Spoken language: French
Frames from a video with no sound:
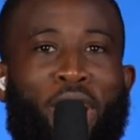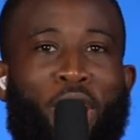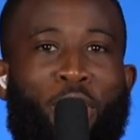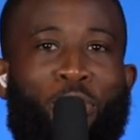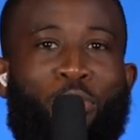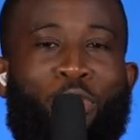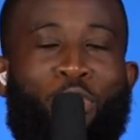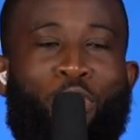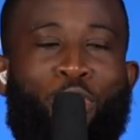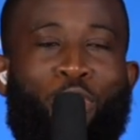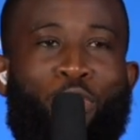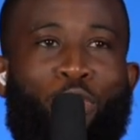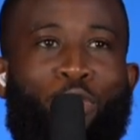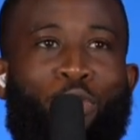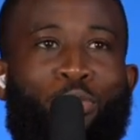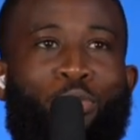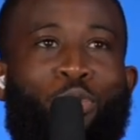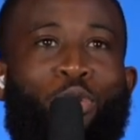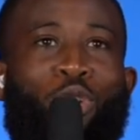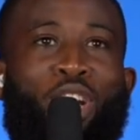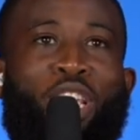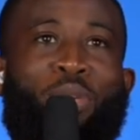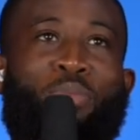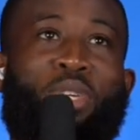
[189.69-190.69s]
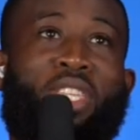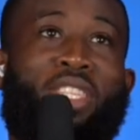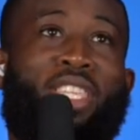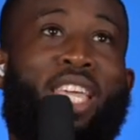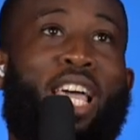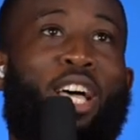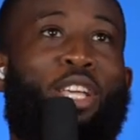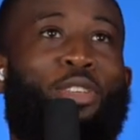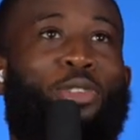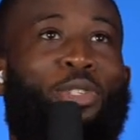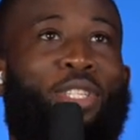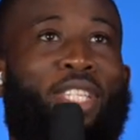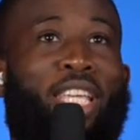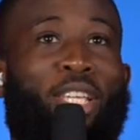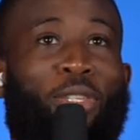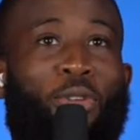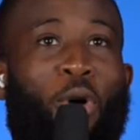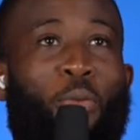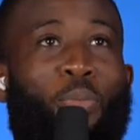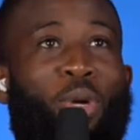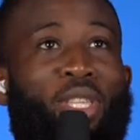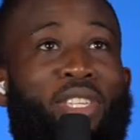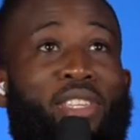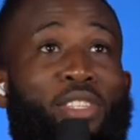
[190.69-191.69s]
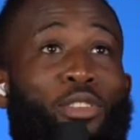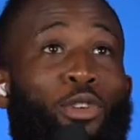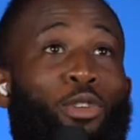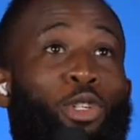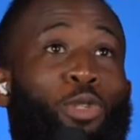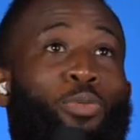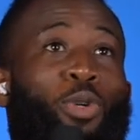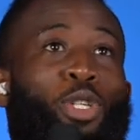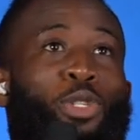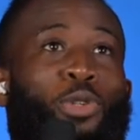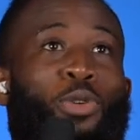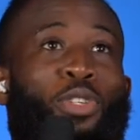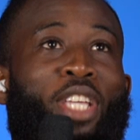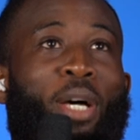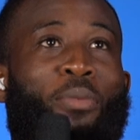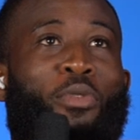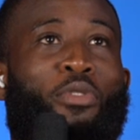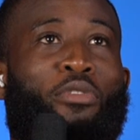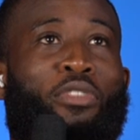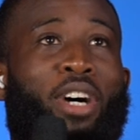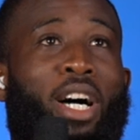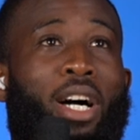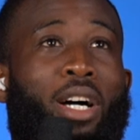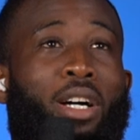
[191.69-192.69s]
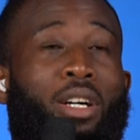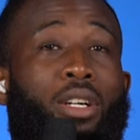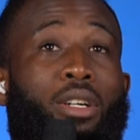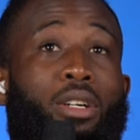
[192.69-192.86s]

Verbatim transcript: me, me limiter à cette compétition, je pense que ça me va